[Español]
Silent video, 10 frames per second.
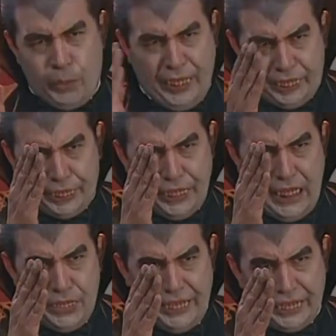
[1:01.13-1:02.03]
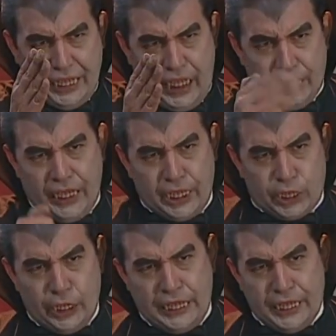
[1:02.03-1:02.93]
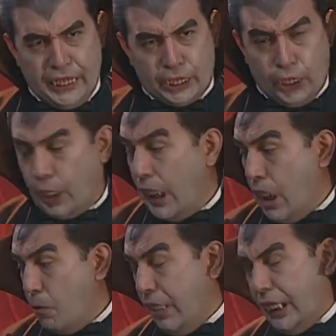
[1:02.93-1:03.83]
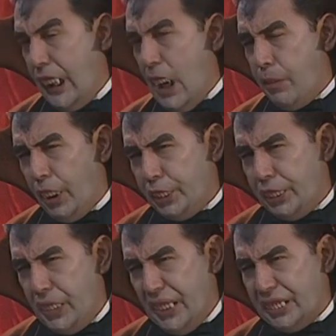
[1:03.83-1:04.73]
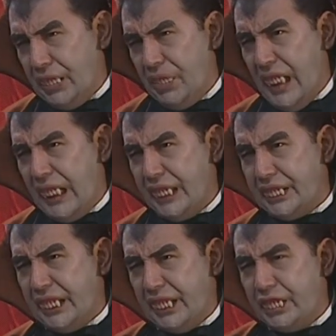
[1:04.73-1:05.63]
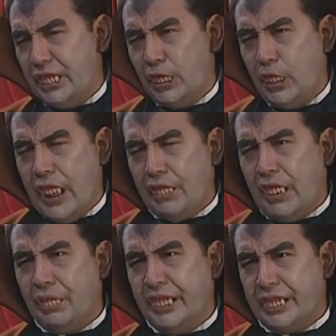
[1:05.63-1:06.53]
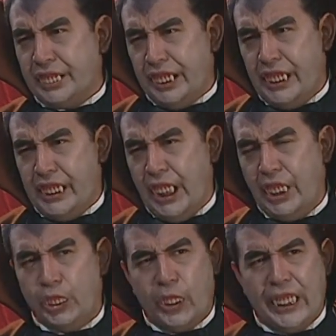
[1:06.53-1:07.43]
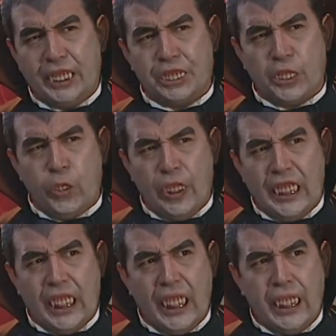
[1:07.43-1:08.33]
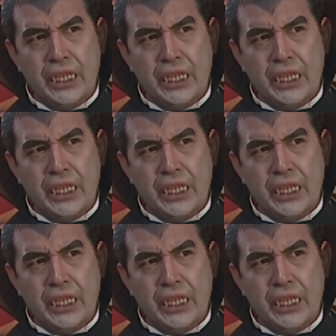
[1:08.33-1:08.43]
personalmente a hablar con el director para que la próxima semana estés nuevamente yendo a la escuela.